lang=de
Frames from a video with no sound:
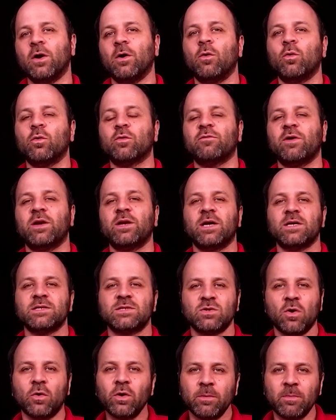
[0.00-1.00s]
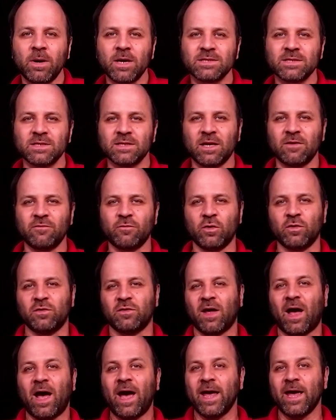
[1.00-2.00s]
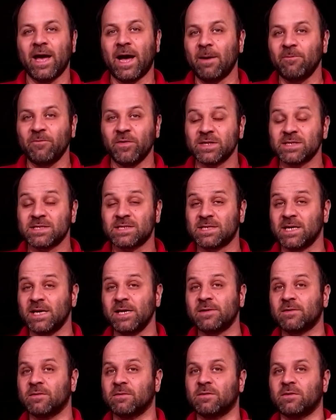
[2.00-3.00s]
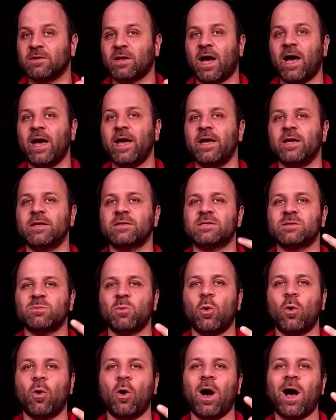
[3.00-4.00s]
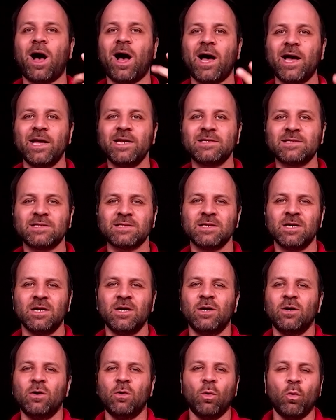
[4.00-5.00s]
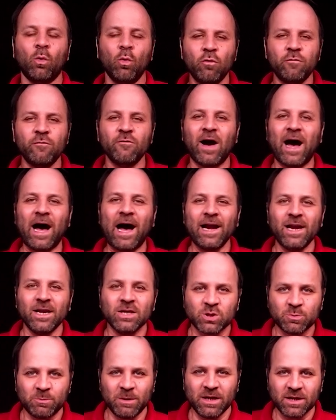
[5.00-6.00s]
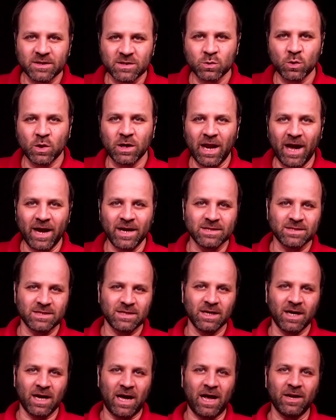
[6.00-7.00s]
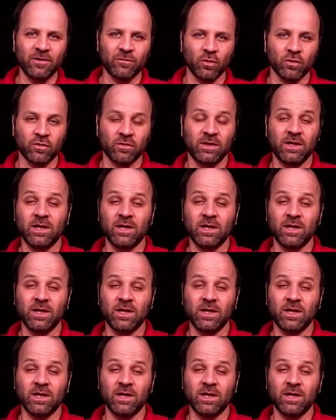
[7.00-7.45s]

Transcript: Und wenn der Storymaster dann von drei abwärts zählt, drei, zwei, eins, rufen alle Spieler zugleich ihre Antwort.